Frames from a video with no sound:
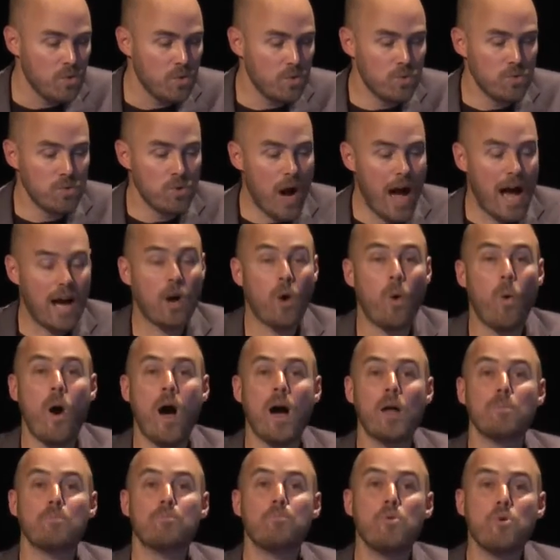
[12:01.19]
ou à
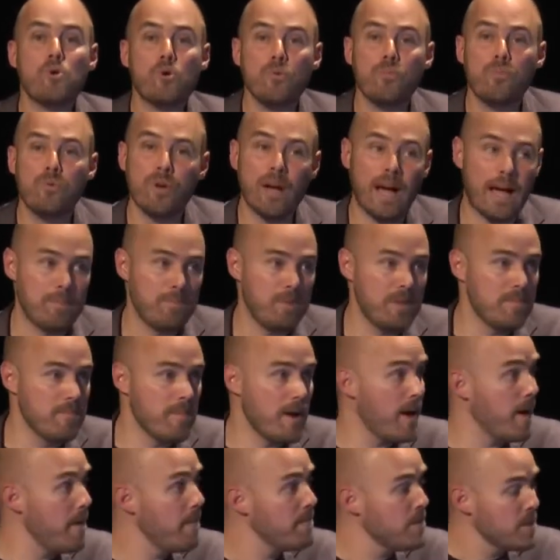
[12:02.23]
croître beaucoup plus
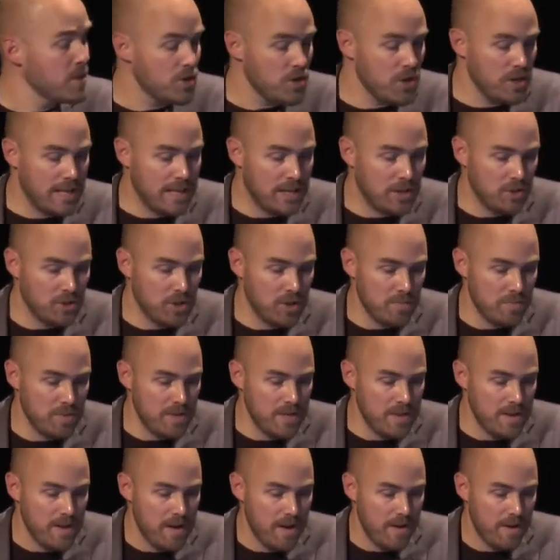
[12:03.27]
rapidement que
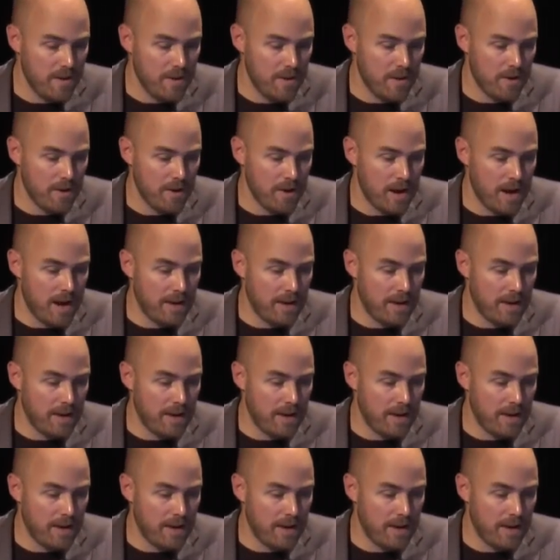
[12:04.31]
l'économie euh,